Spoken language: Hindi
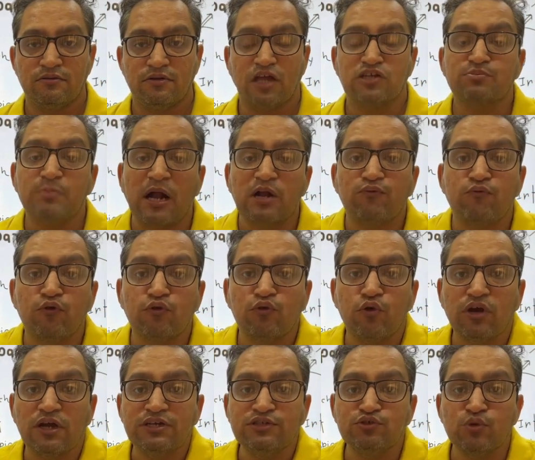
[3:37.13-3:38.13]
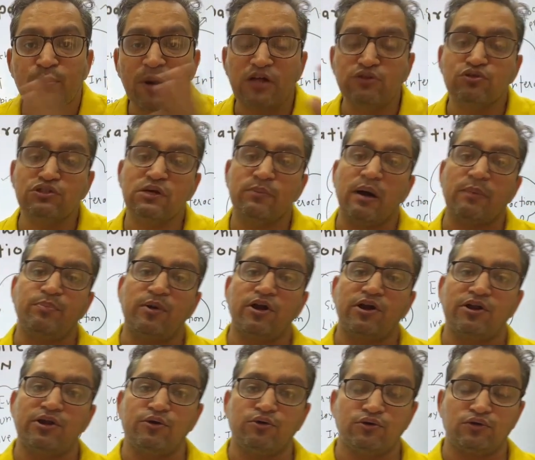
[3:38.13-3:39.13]
या स्मार्टफोन को कहीं छुपा दो जब आप
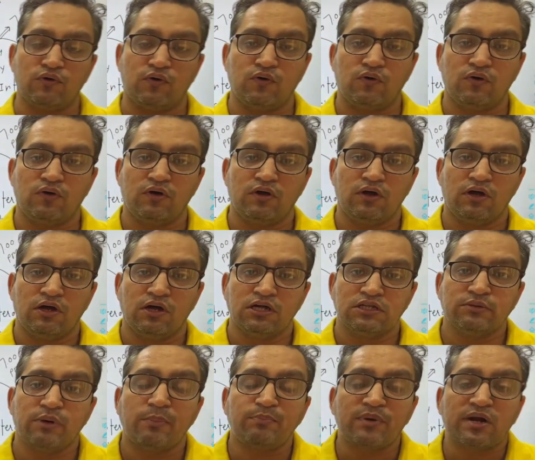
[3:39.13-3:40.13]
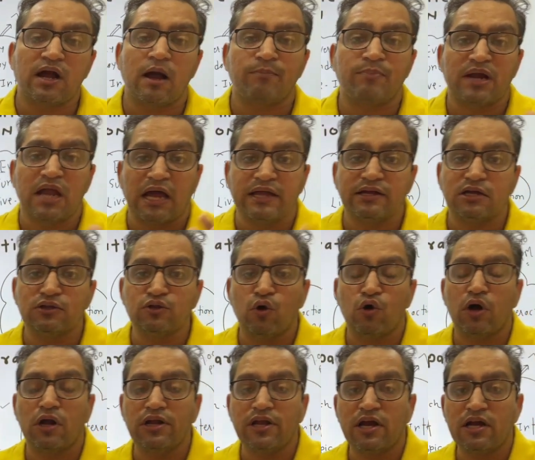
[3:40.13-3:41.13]
पढ़ रहे हो तो जब आपका पढ़ाई का
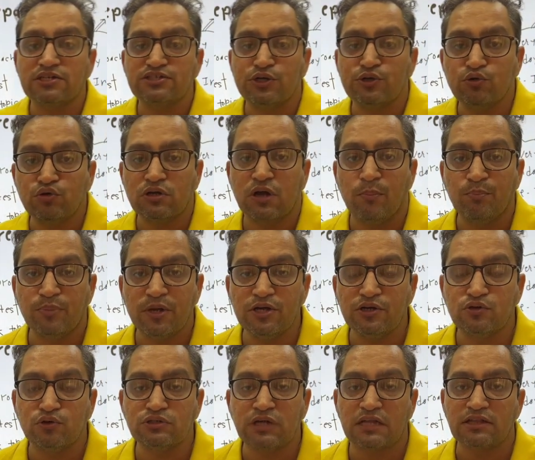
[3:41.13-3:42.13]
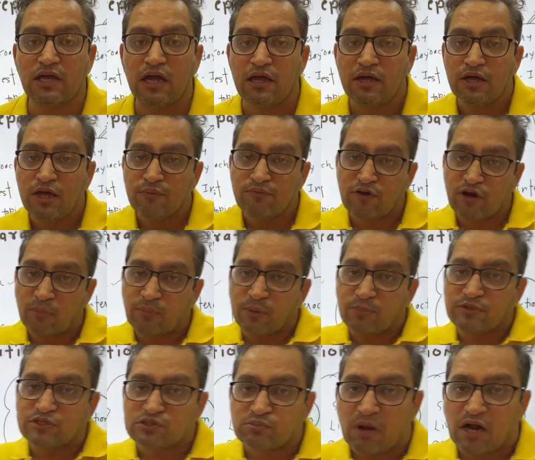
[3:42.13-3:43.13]
दो घंटे का शेड्यूल कंप्लीट हो जाता है फिर आप
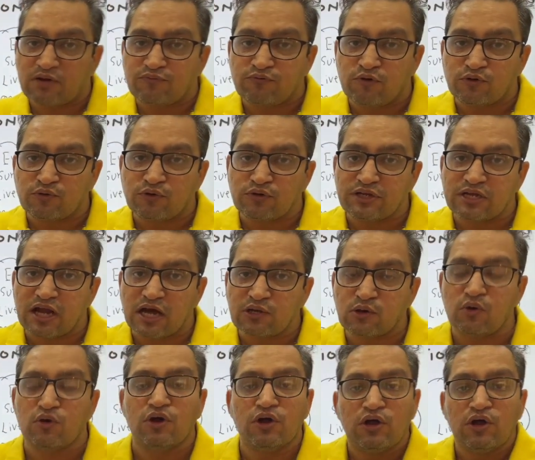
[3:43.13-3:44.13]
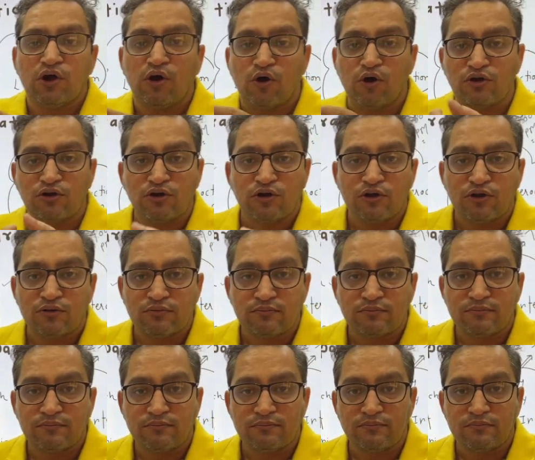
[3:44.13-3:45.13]
अपने स्मार्टफोन को निकालो और
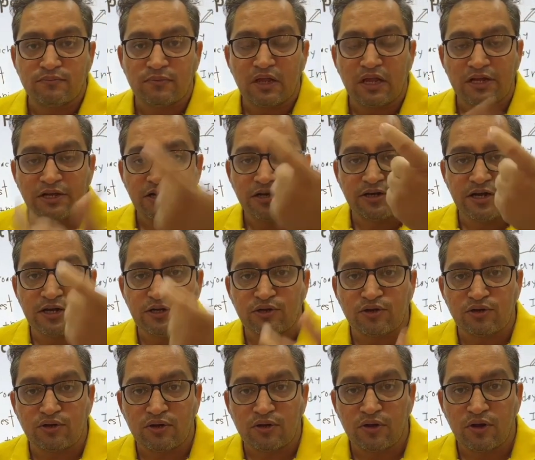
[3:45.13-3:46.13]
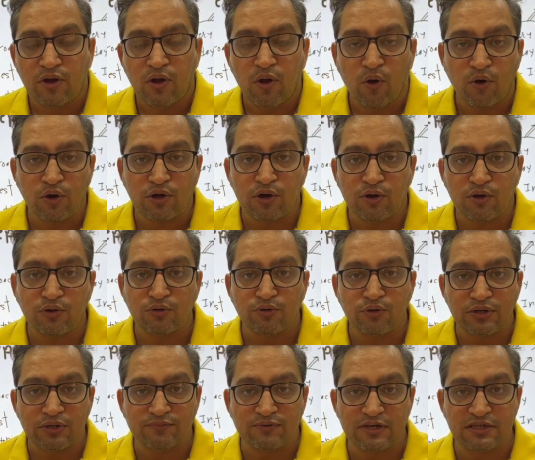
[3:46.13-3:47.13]
इंटरनेट ऑन करो
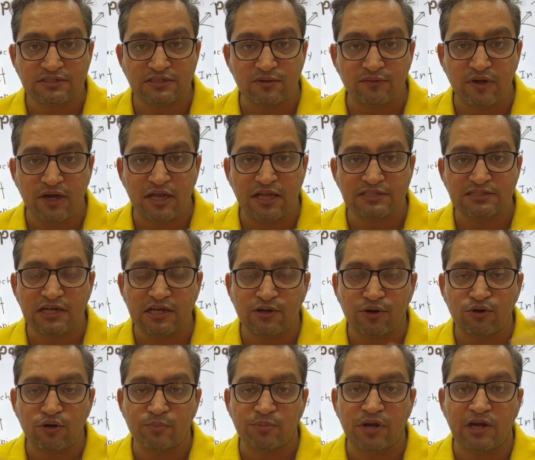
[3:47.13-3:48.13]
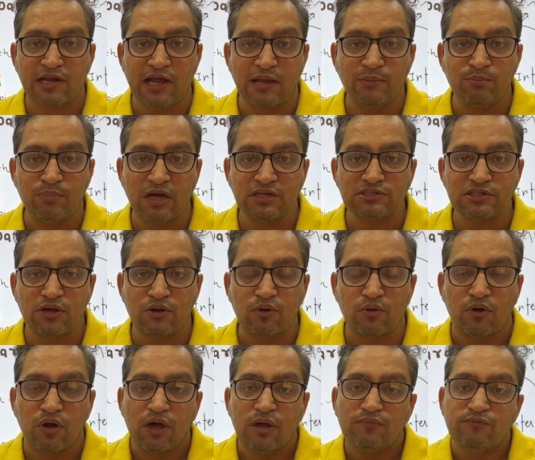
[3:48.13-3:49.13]
नोटिफिकेशन वगैरह चेक करो अपना टाइम पास
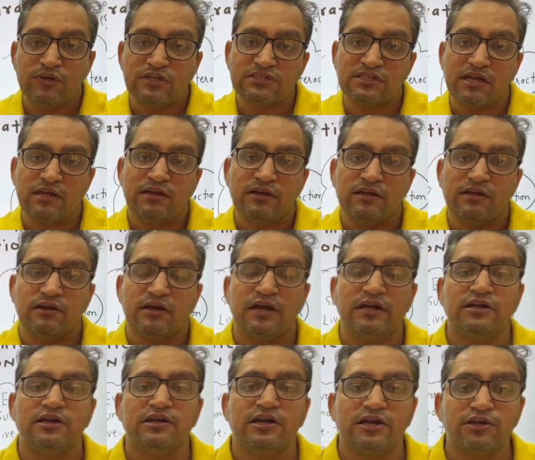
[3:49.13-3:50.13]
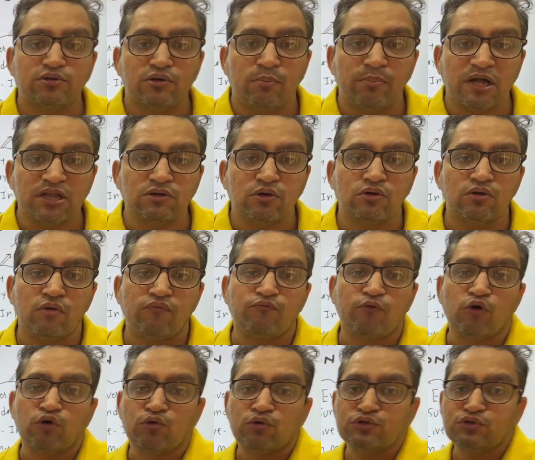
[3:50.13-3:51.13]
करो फिर से इंटरनेट को बंद करो
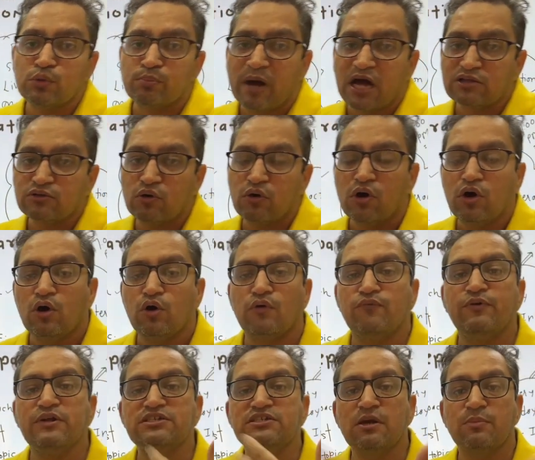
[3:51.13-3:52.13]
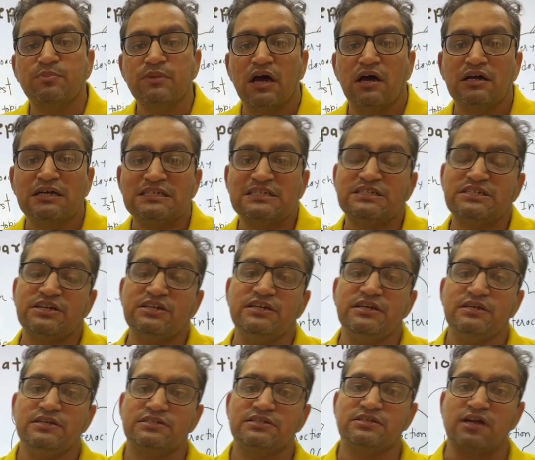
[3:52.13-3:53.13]
फोन को छुपा दो और फिर से अपना
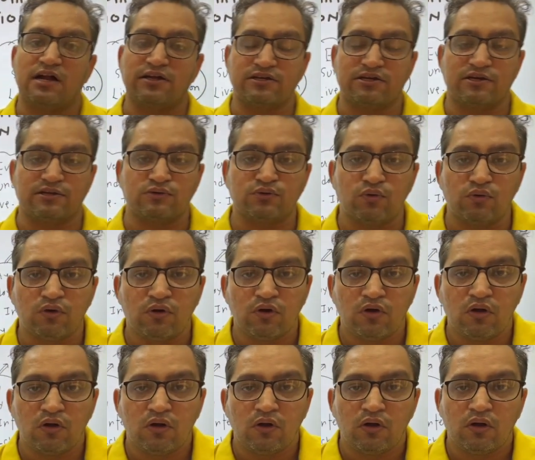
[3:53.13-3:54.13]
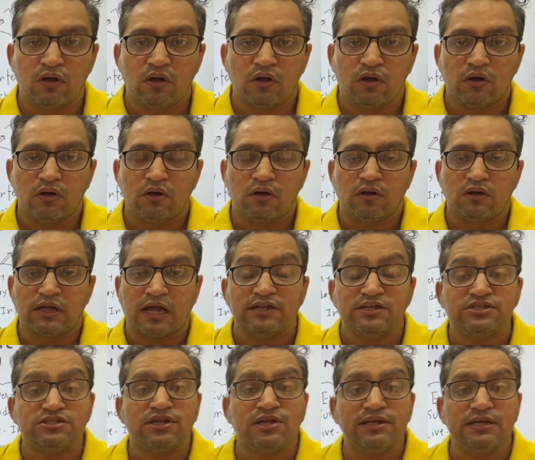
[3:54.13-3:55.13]
स्टडी स्टार्ट कर दो
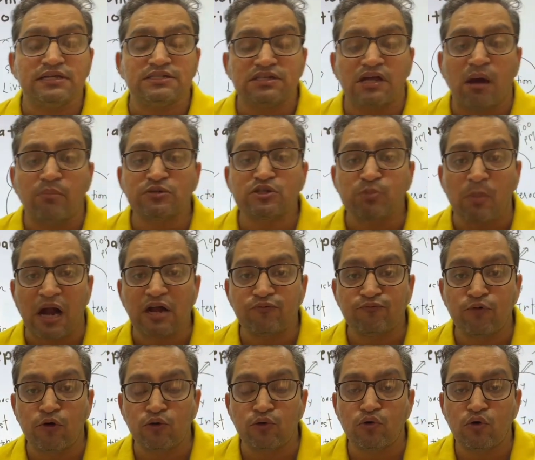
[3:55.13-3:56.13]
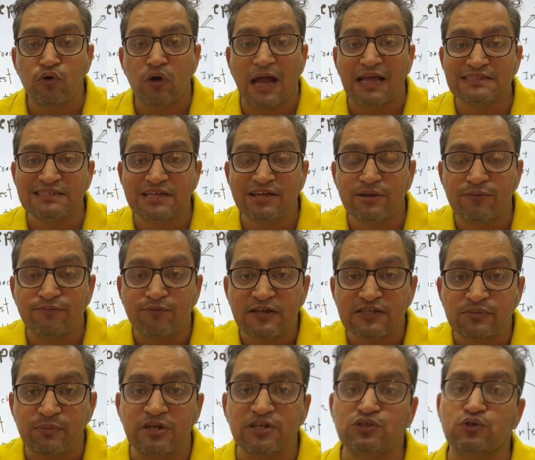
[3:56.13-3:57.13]
यानी इस तरीके से हम स्मार्टफोन को एज ए
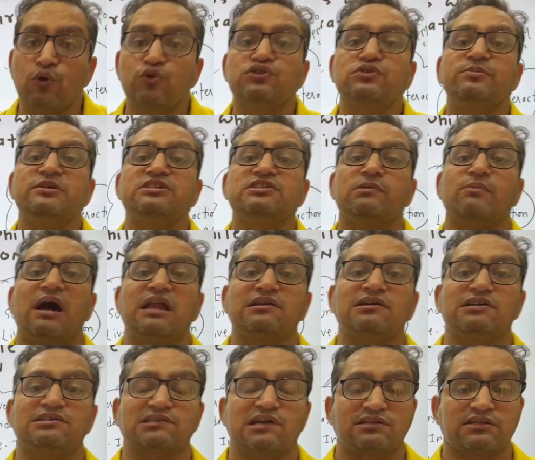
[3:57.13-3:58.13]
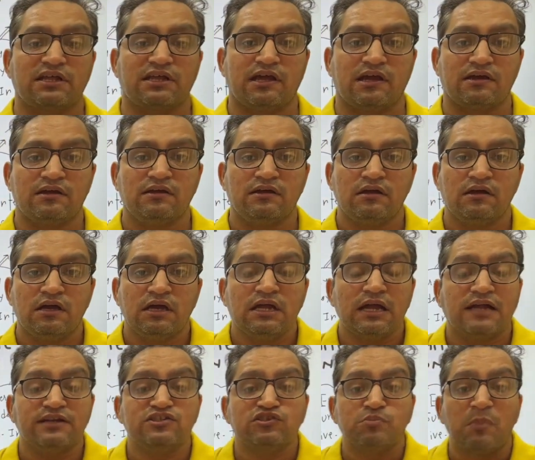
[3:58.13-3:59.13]
रिफ्रेशमेंट सोर्स भी इस्तेमाल कर सकते हैं
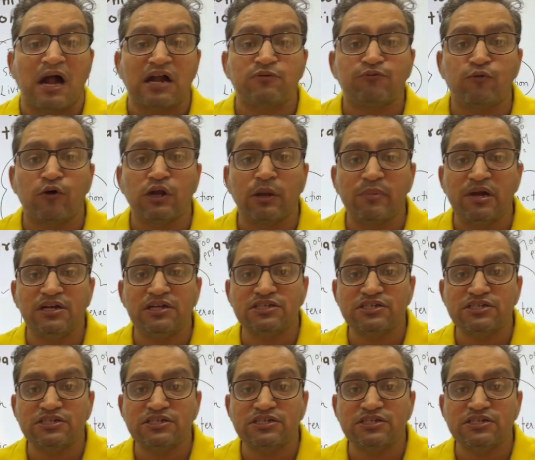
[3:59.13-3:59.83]
यानी स्मार्टफोन हमें